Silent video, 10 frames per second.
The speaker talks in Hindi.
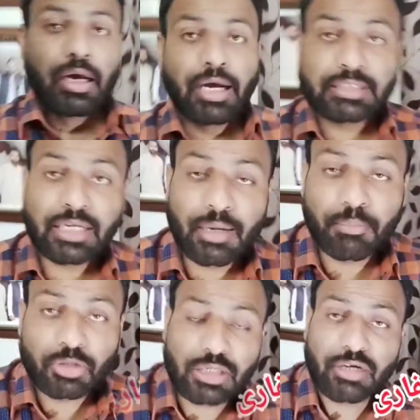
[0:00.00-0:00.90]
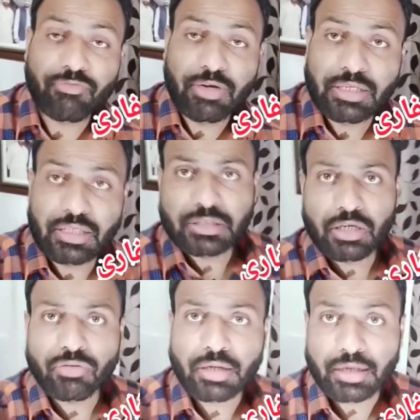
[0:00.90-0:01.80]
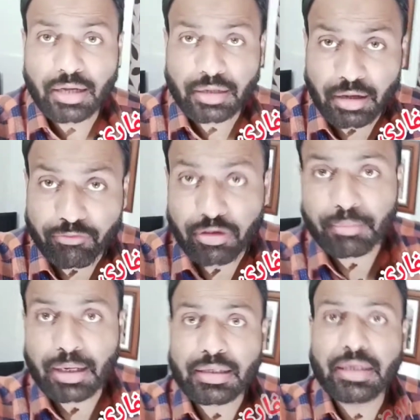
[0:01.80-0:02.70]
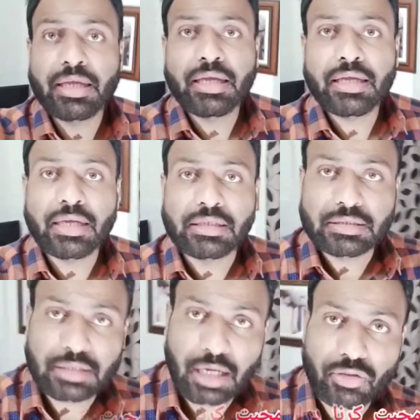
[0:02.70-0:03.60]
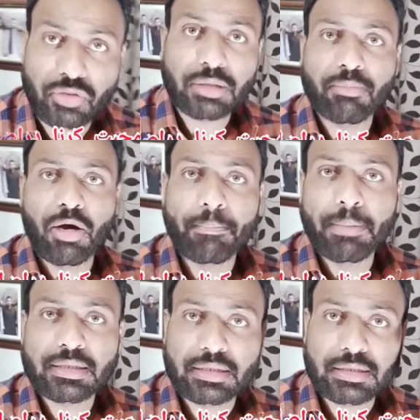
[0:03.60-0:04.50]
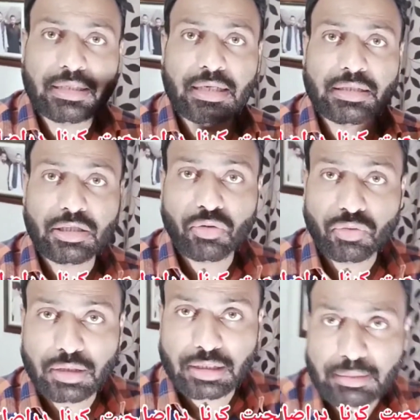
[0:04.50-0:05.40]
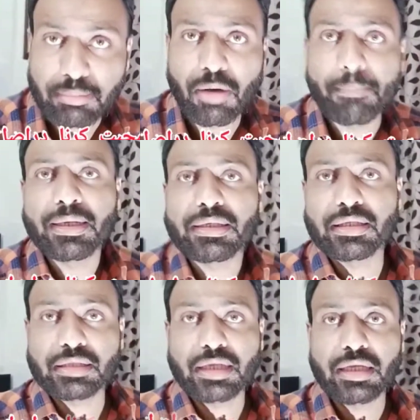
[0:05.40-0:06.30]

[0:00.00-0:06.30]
हजरत अबू जर गफारी रजी फरमाते हैं कि इंसानों से मोहब्बत करना दरअसल खुदा से मोहब्बत करना है